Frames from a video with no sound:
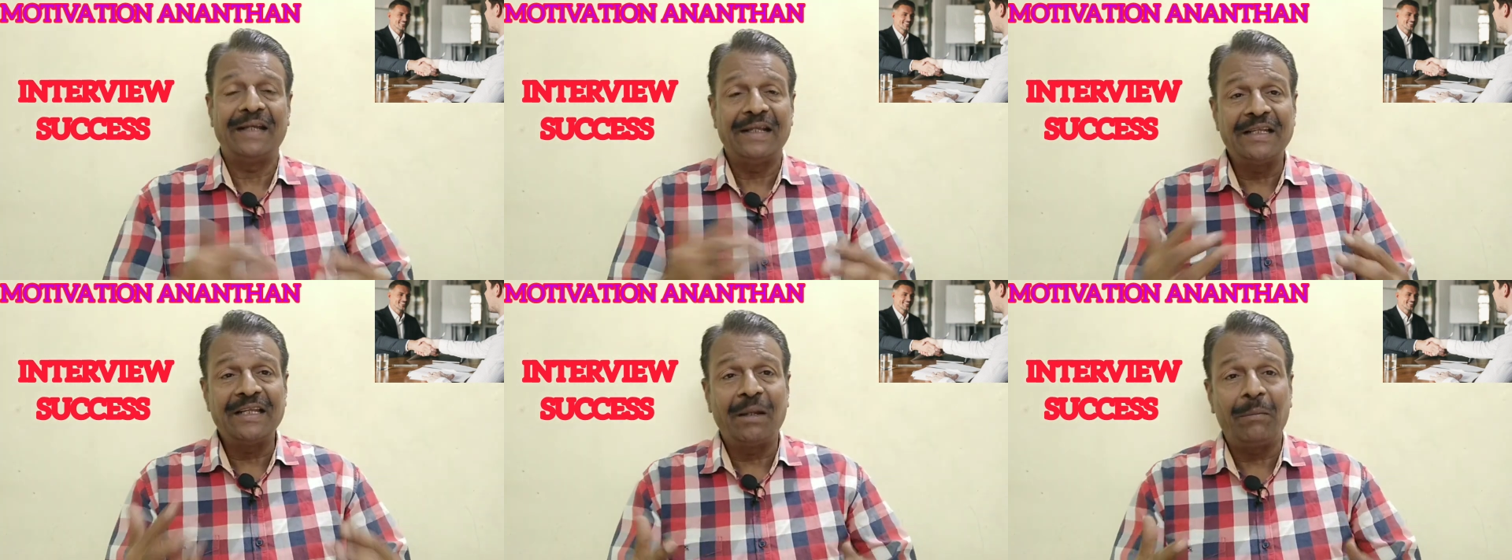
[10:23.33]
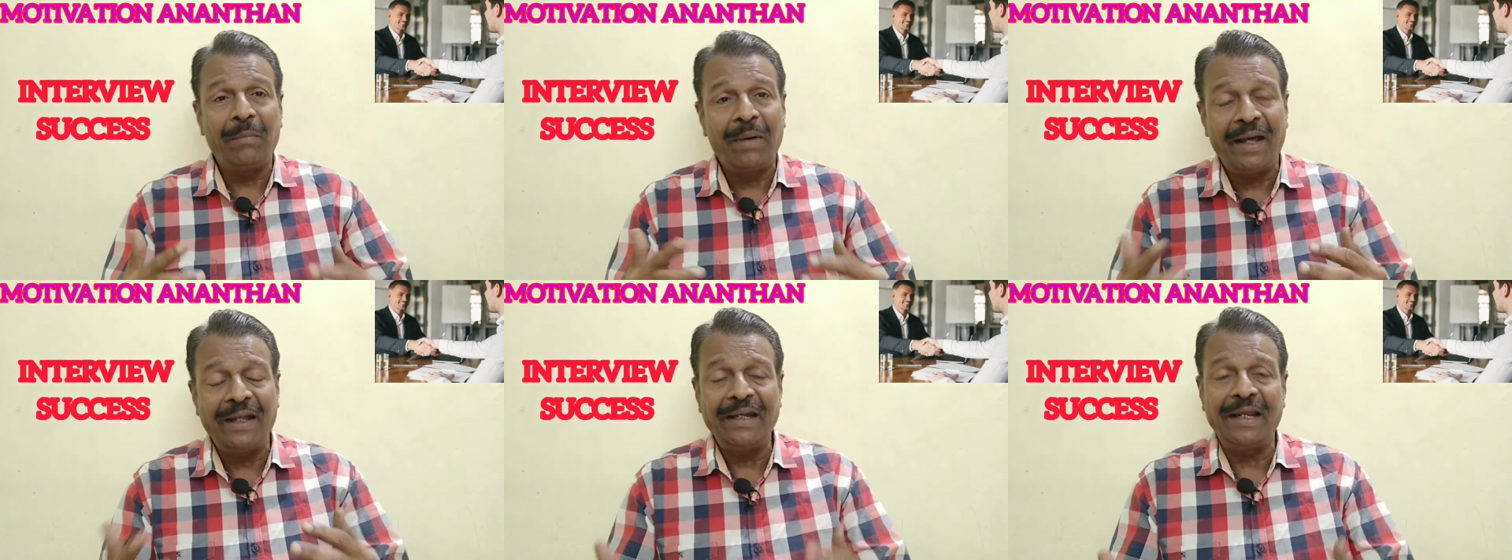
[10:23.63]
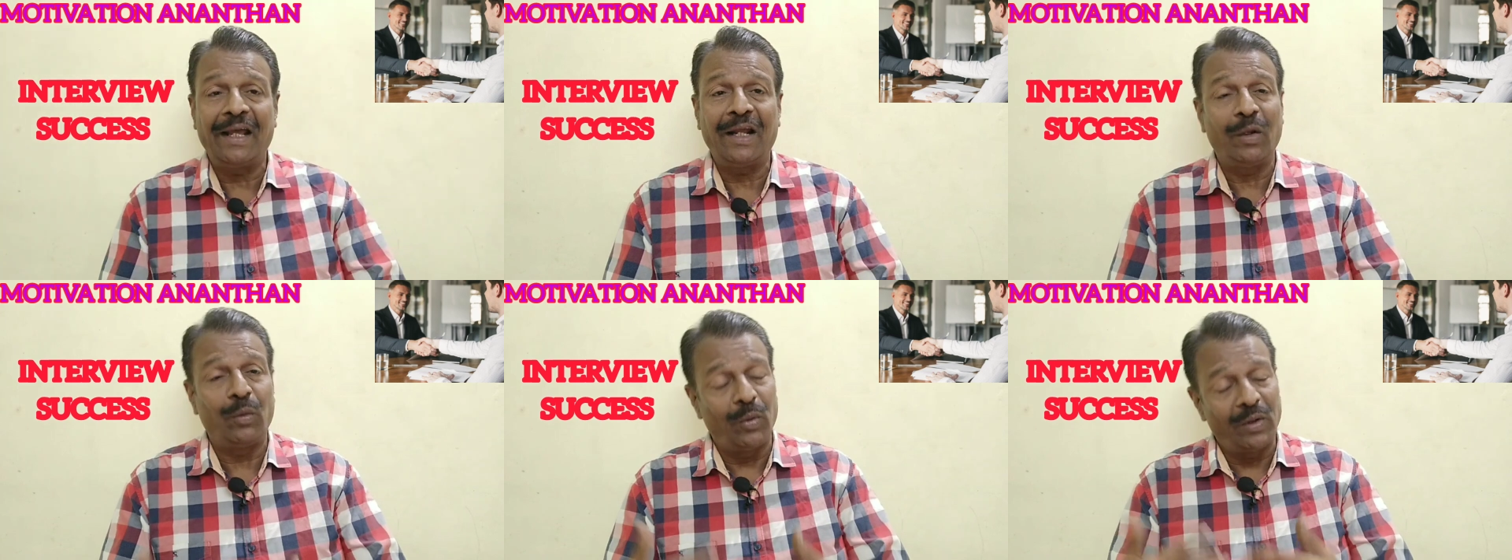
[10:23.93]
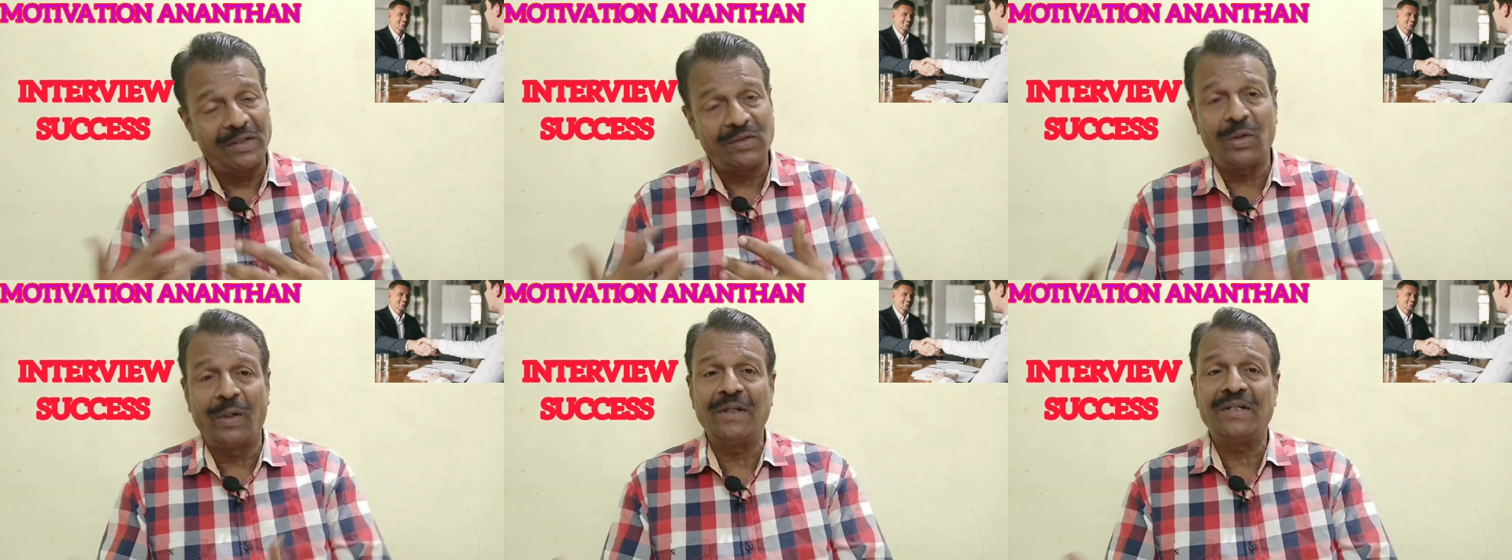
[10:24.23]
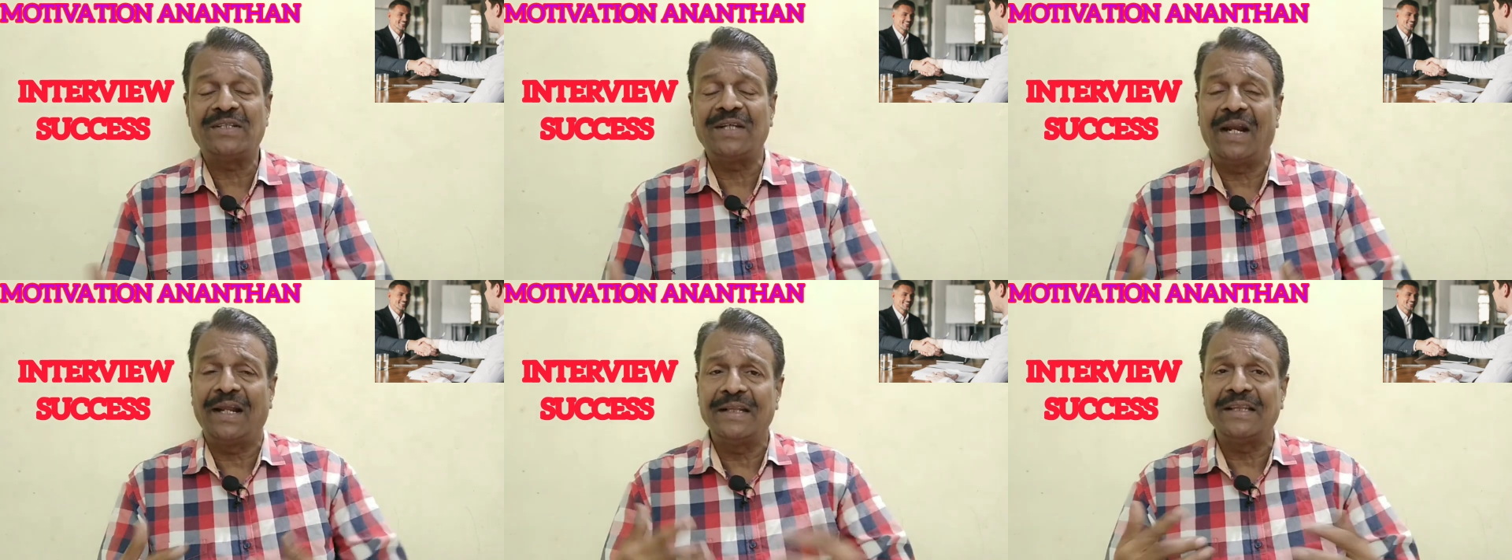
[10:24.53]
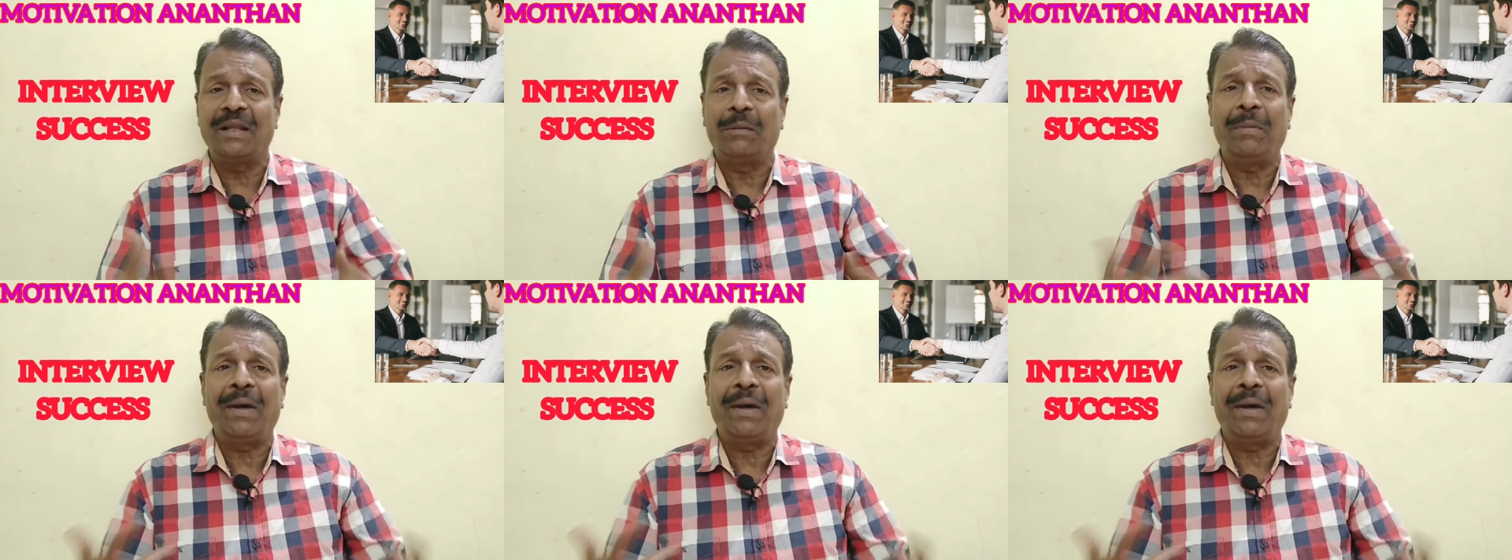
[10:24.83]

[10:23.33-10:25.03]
இந்த மாதிரியான ஒரு தொழிற்சாலை இந்த